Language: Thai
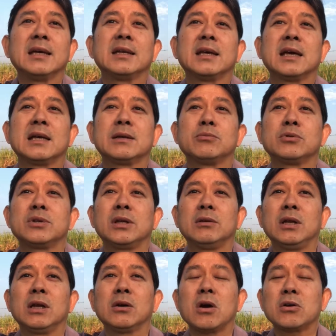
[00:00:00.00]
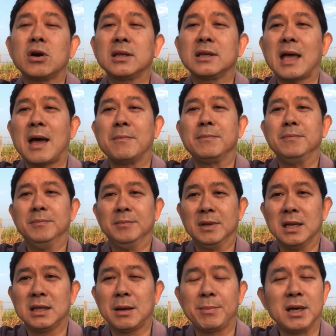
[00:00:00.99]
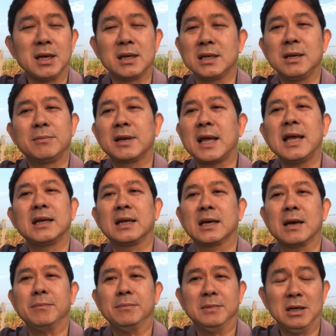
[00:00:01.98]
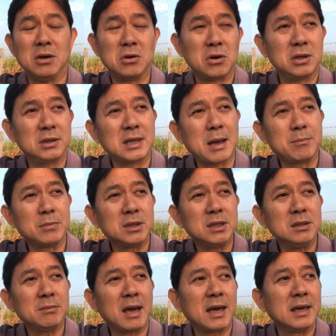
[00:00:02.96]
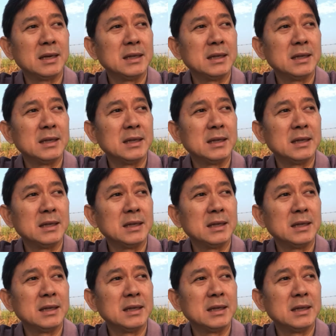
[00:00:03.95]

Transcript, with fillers: นะสิ่งนี้ต้องค่อย ๆทำนะอย่าไปรีบเร่งนะครับค่อยๆทำขึ้นมา